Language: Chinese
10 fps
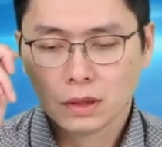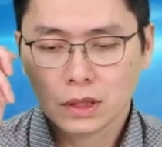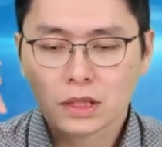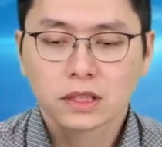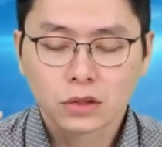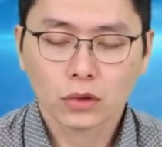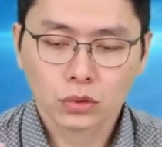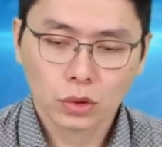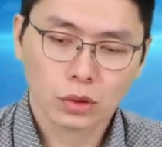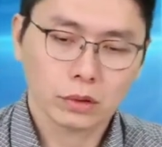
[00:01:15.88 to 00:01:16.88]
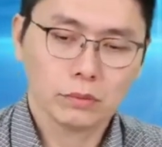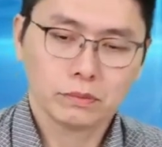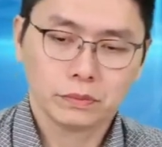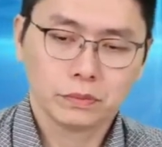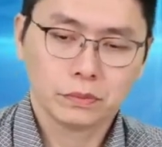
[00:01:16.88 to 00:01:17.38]
意思就是说
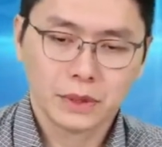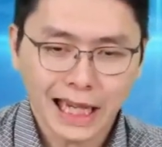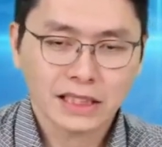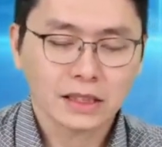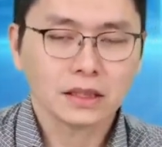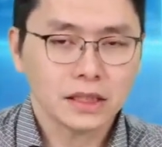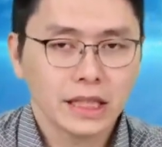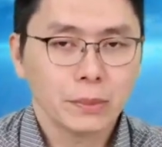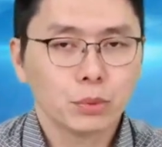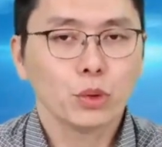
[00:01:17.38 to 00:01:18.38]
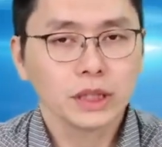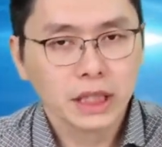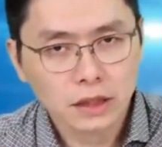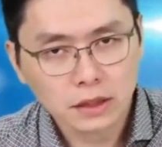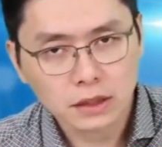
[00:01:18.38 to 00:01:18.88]
暂时也不会
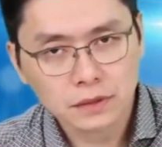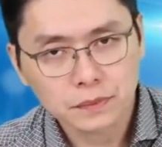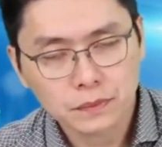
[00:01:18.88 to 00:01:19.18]
降息。